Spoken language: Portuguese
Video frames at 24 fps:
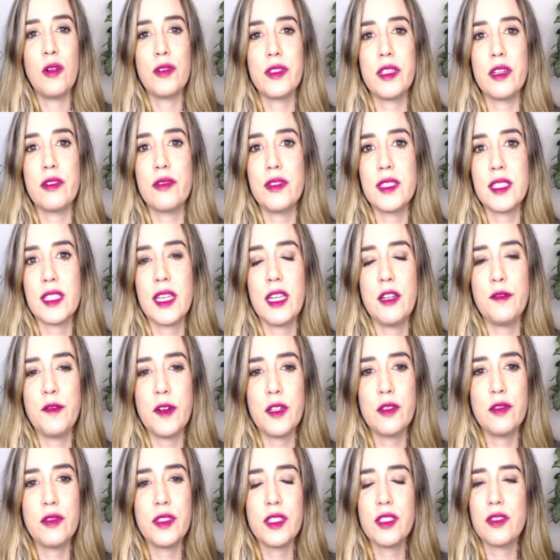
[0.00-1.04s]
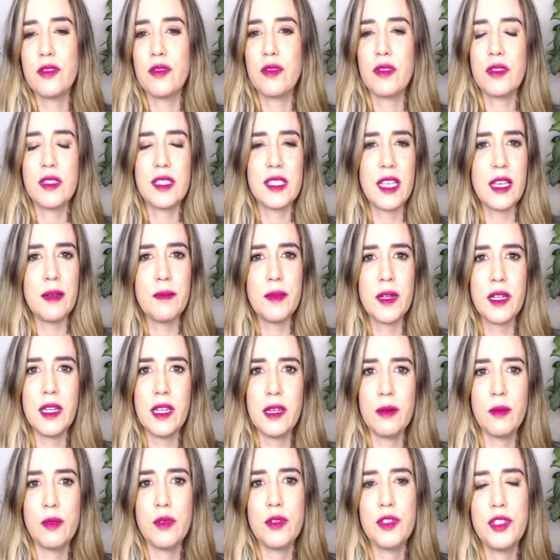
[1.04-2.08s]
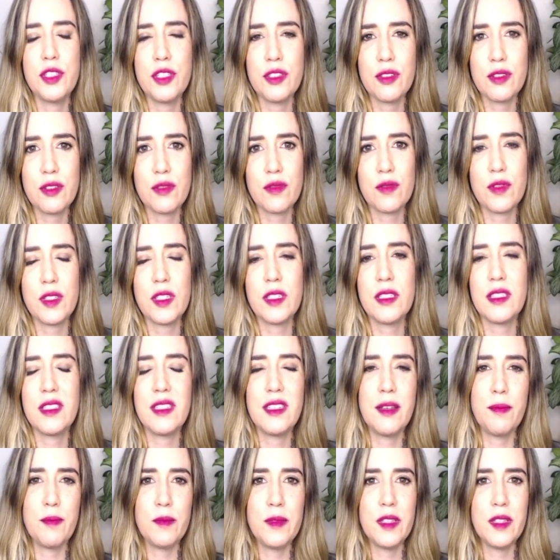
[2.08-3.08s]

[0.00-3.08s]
Outra coisa que ele falou, e eu sempre lembro disso, e de,